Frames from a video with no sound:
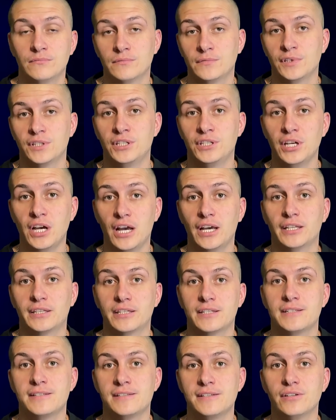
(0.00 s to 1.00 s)
Я это
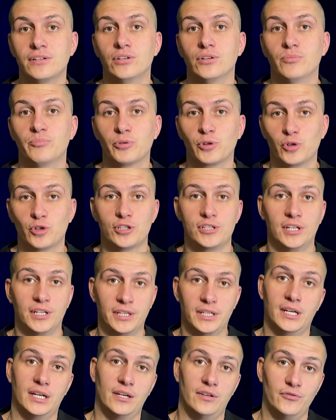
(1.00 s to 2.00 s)
сделал просто
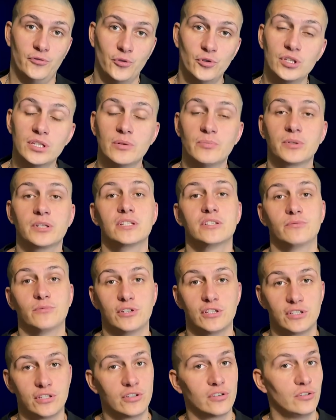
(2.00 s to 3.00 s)
на айфоне,
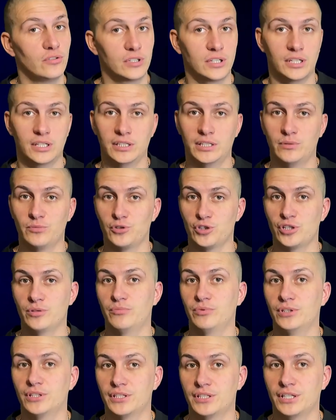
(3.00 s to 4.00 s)
продемонстрировал, как это можно
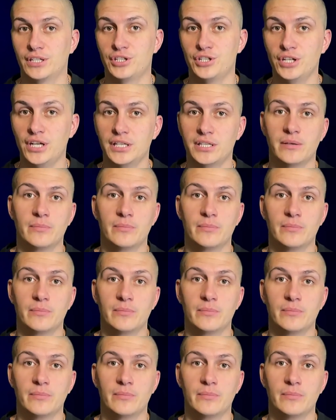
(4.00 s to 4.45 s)
было скачать.